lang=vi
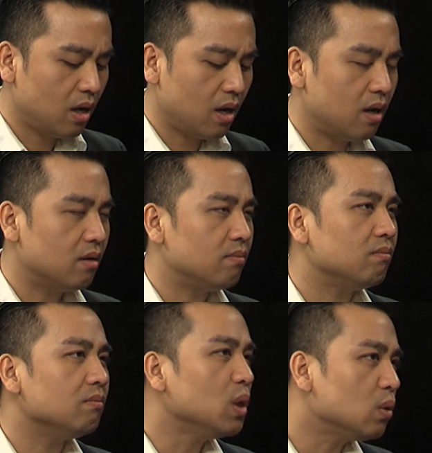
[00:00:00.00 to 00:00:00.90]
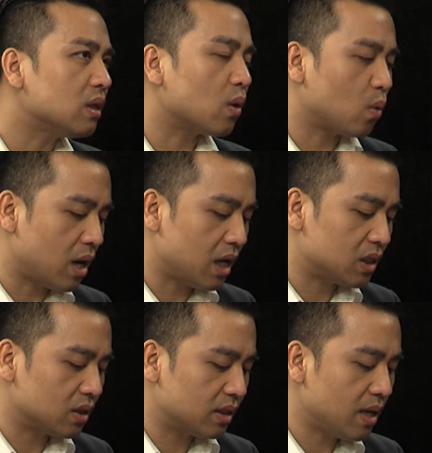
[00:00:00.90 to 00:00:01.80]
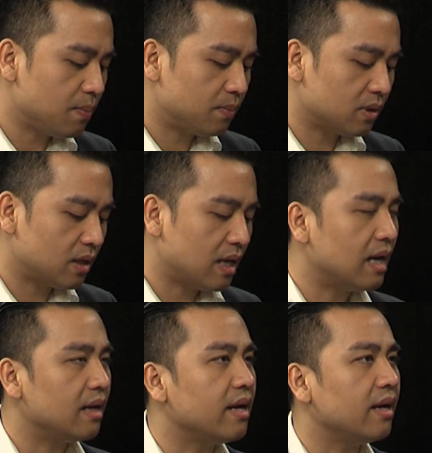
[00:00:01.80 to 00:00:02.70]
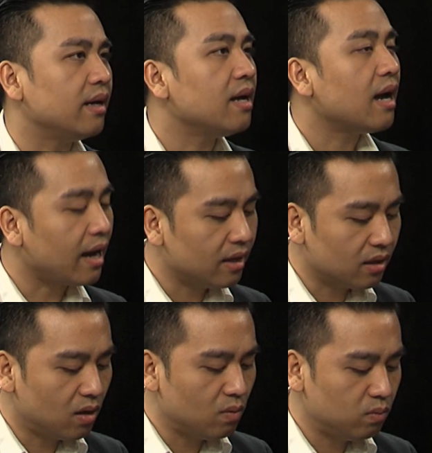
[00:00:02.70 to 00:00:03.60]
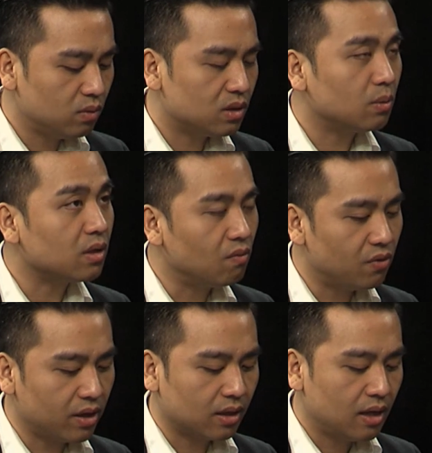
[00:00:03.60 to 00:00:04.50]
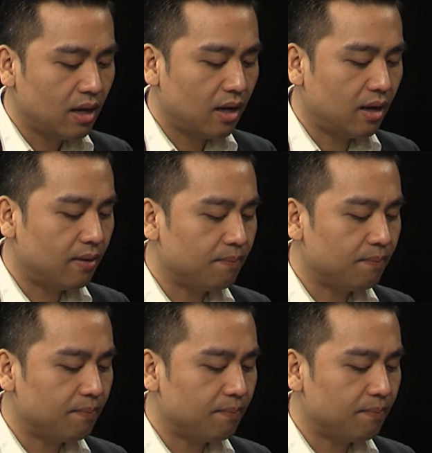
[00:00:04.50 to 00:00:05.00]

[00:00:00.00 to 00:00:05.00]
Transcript: À, biếu tặng quà cho sếp là để hanh thông trong cái công việc, à,